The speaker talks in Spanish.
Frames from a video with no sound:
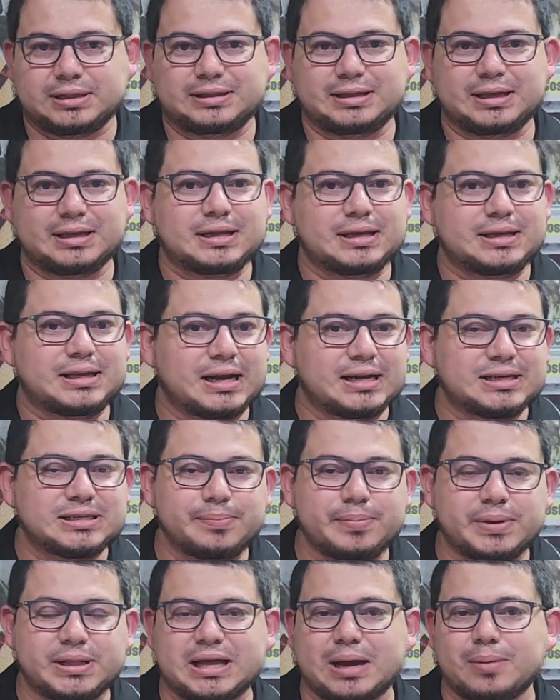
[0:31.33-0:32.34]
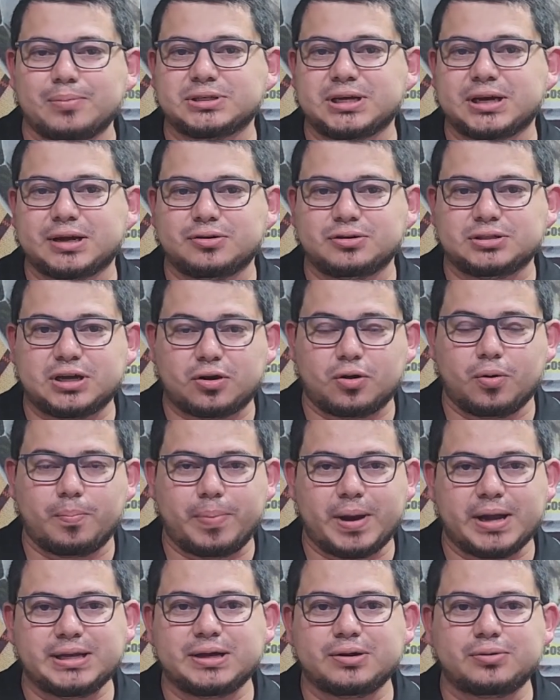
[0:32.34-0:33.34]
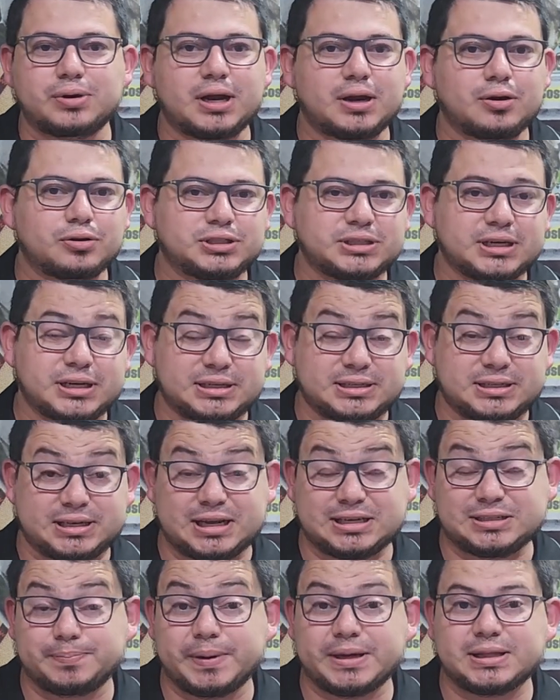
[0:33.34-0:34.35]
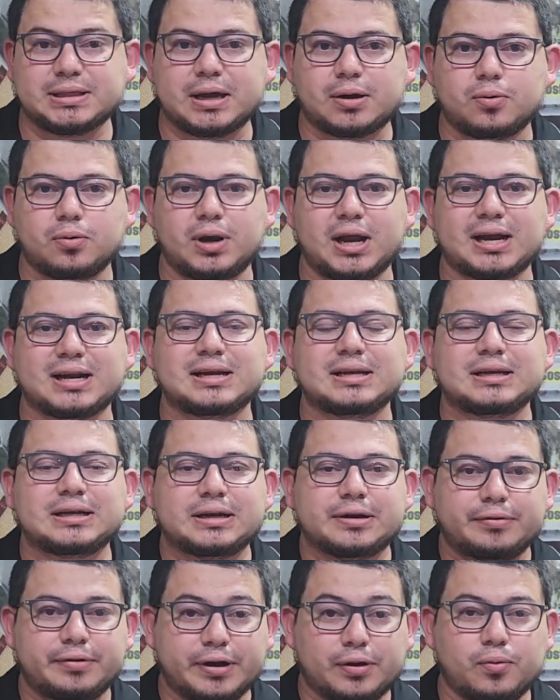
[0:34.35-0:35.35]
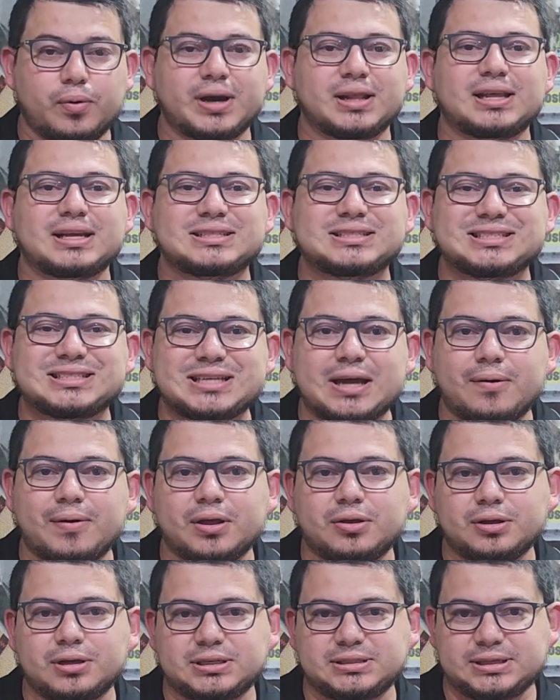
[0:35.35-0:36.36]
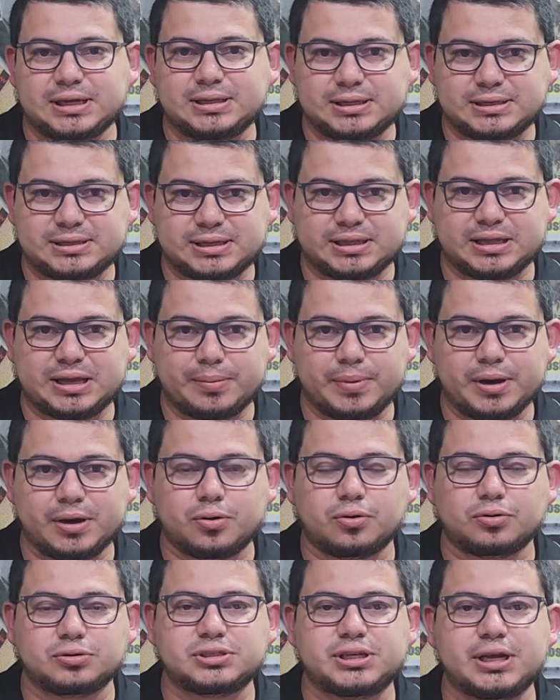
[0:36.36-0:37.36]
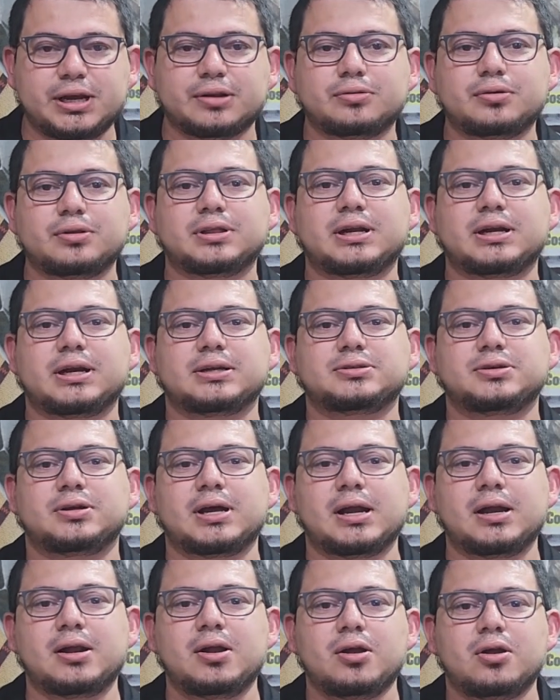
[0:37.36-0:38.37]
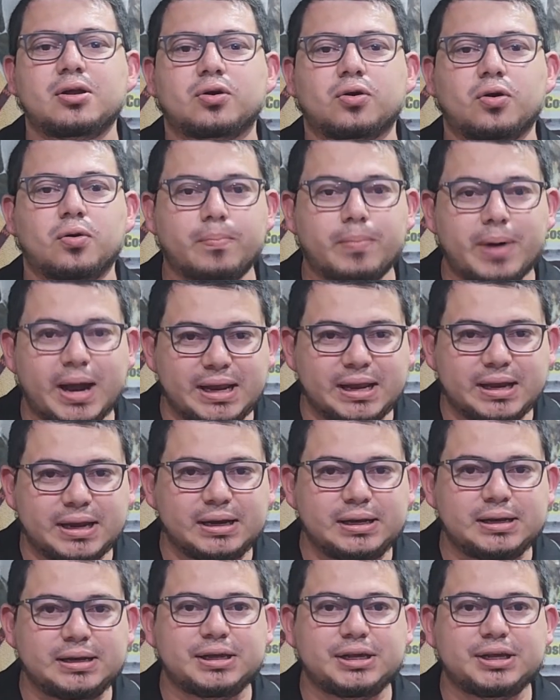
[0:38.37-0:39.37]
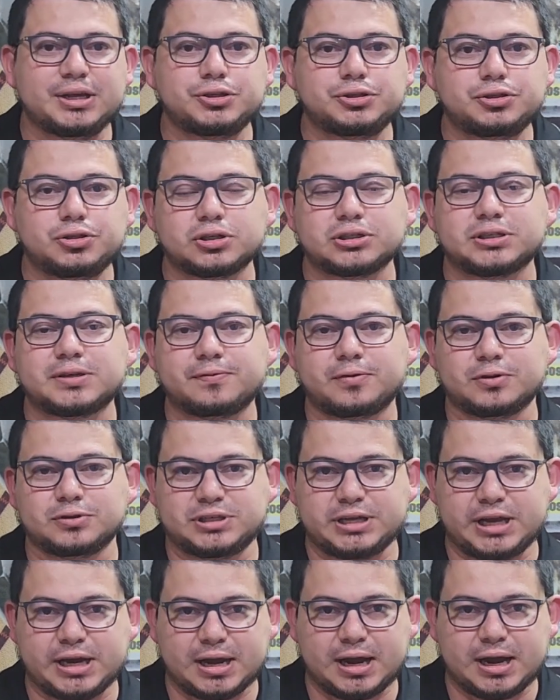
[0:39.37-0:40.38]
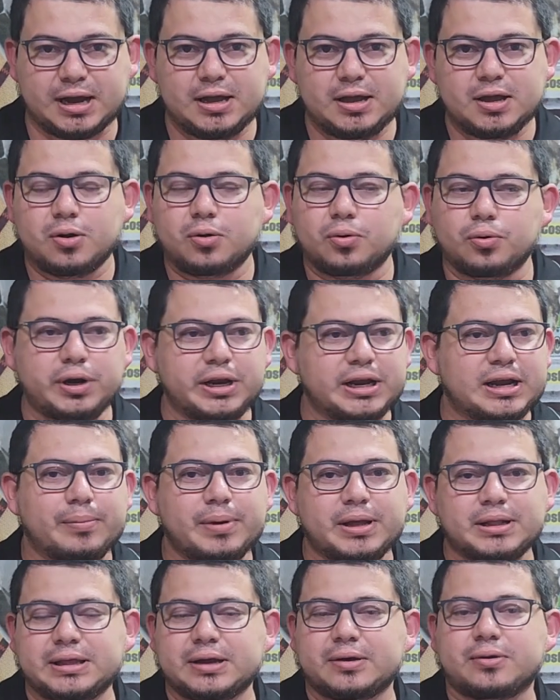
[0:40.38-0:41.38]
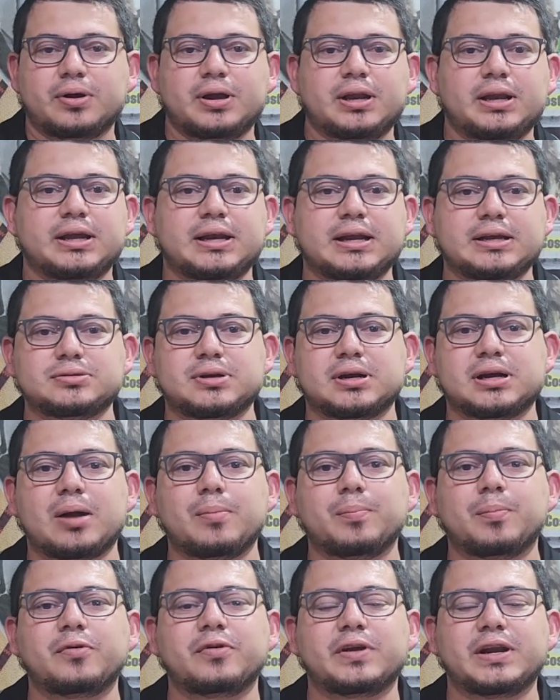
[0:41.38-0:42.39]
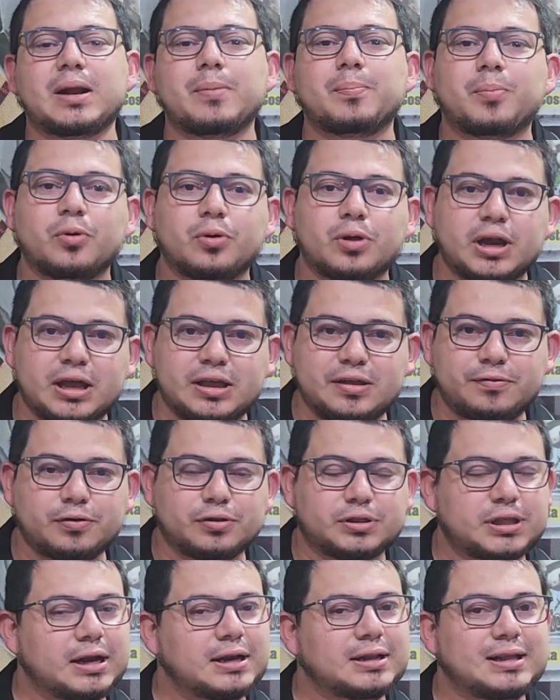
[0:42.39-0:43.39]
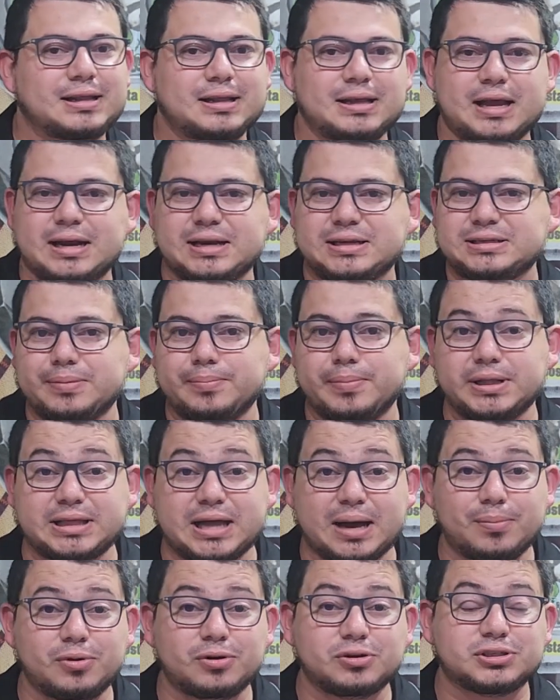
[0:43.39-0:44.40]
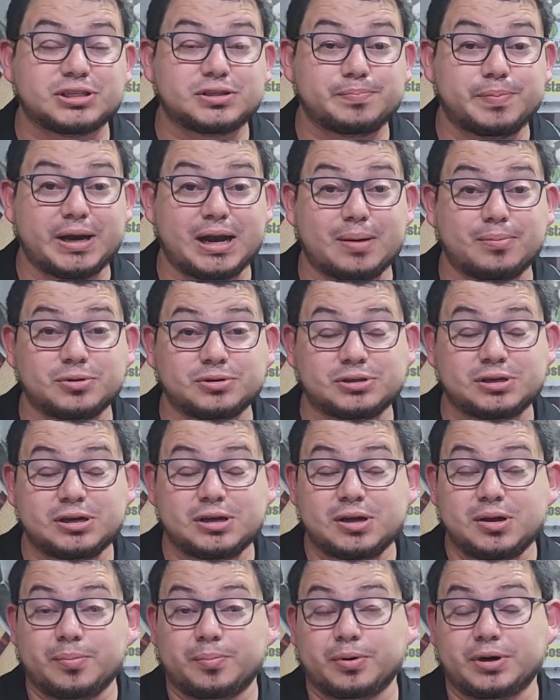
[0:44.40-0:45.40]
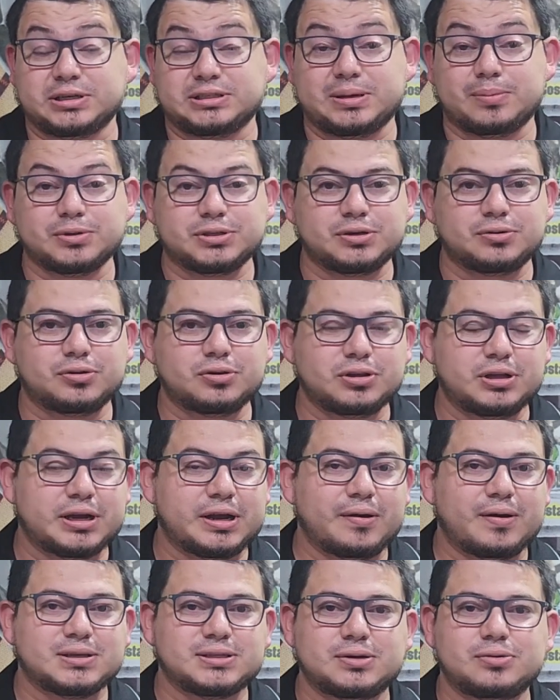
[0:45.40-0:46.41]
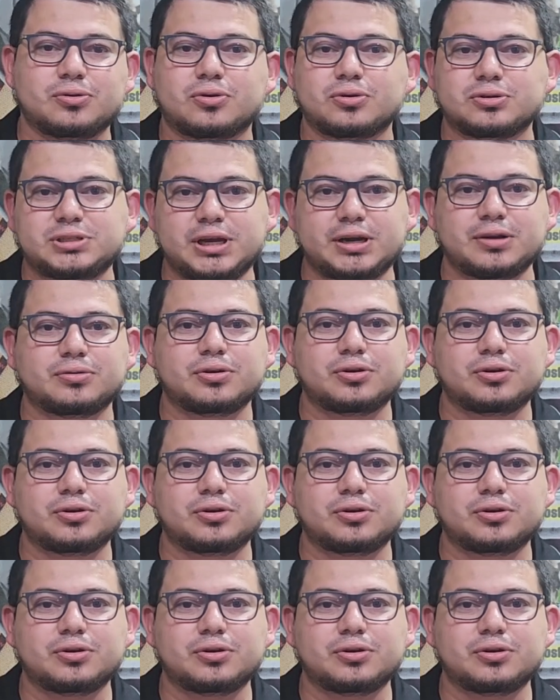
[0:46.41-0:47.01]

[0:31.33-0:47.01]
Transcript: Desde ya les invitamos a que nos acompañen en una noche que será espectacular Recuerden, sábado 16 de septiembre, concierto internacional con Michael y Joseph Fonseca. Únicamente con el ingreso al campo ferial podrá disfrutar. Desde ya les invitamos, los esperamos, porque estamos seguros de que va a ser un concierto